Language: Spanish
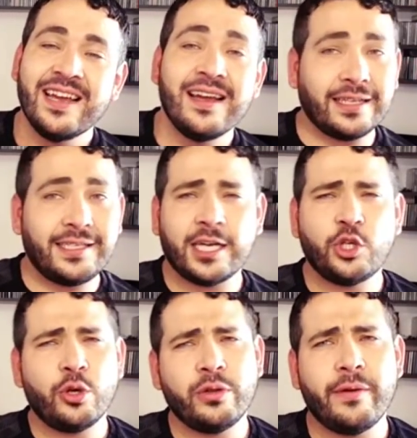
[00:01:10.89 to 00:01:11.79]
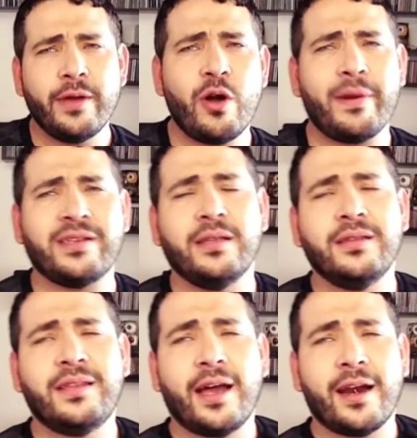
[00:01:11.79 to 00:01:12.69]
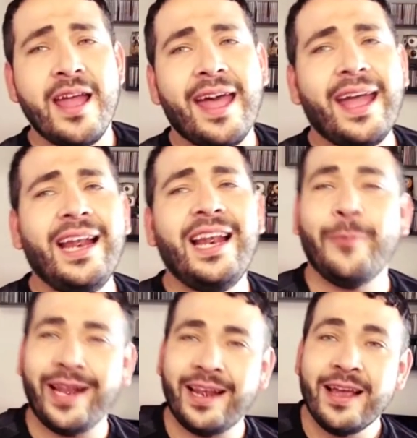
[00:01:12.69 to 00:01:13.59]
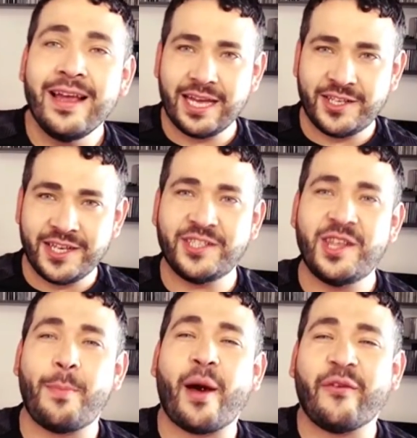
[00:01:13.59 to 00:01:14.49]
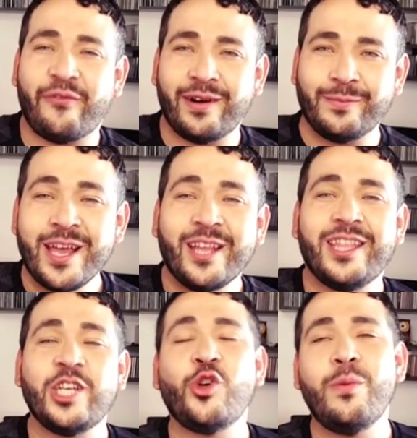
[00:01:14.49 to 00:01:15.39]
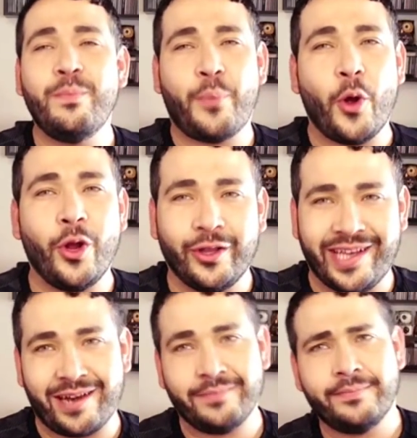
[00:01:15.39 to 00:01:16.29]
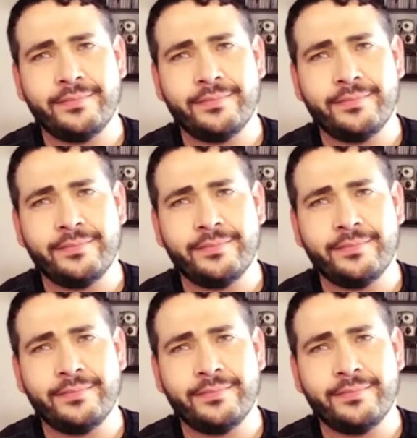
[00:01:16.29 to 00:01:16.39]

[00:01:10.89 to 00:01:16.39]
Así que yo te vengo a presentar el Lemel Essence de Parfum de Jean Paul Gaultier.